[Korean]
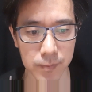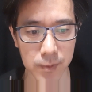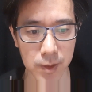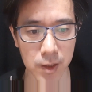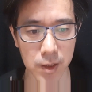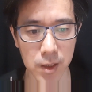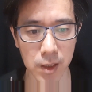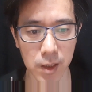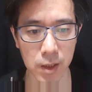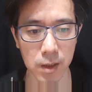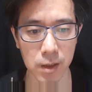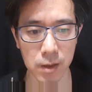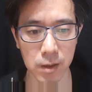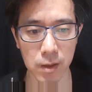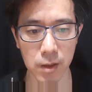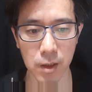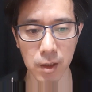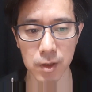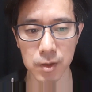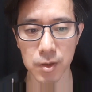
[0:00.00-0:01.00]
특히
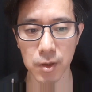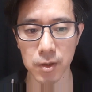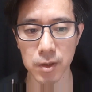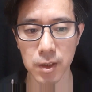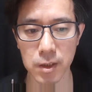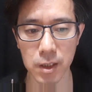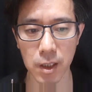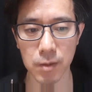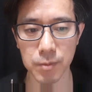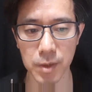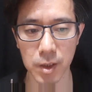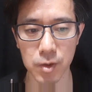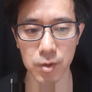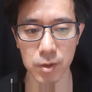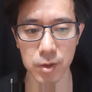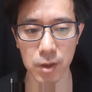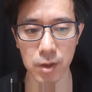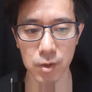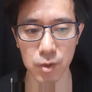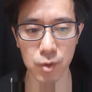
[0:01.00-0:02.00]
어, 전세자금 대출
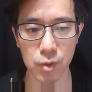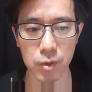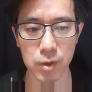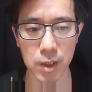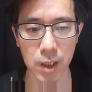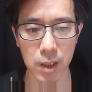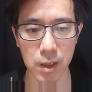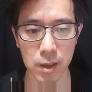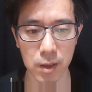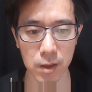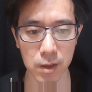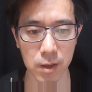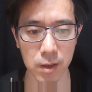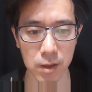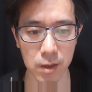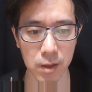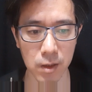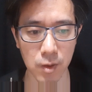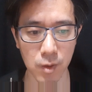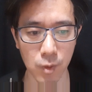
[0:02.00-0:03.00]
등 주택
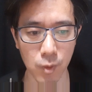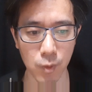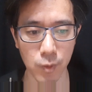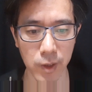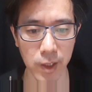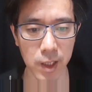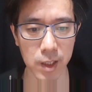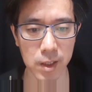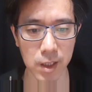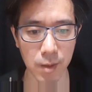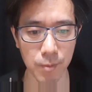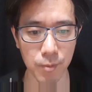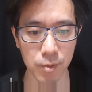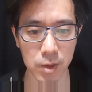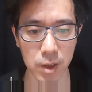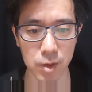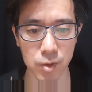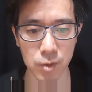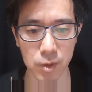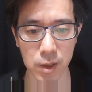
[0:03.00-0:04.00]
외 담보
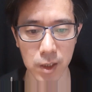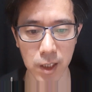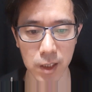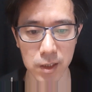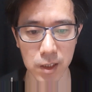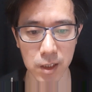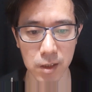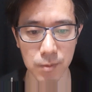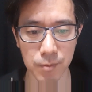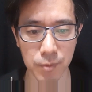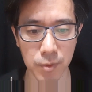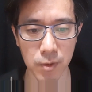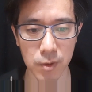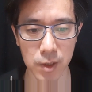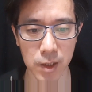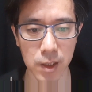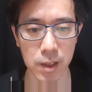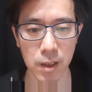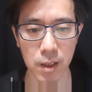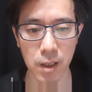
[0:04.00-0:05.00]
대출이 가장 큰
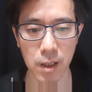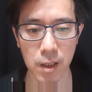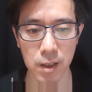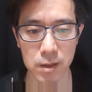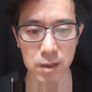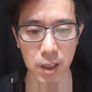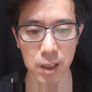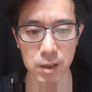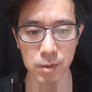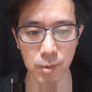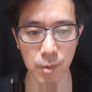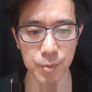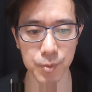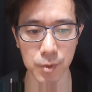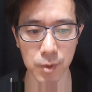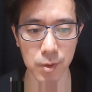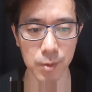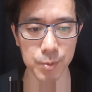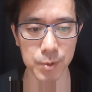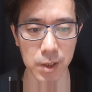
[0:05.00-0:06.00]
폭인
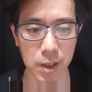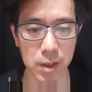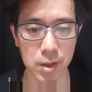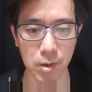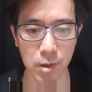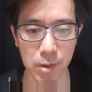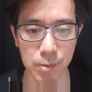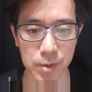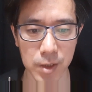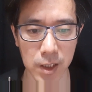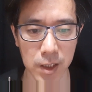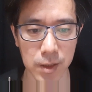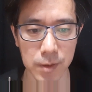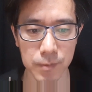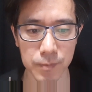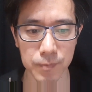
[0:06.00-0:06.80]
45%급증했다고합니다뭐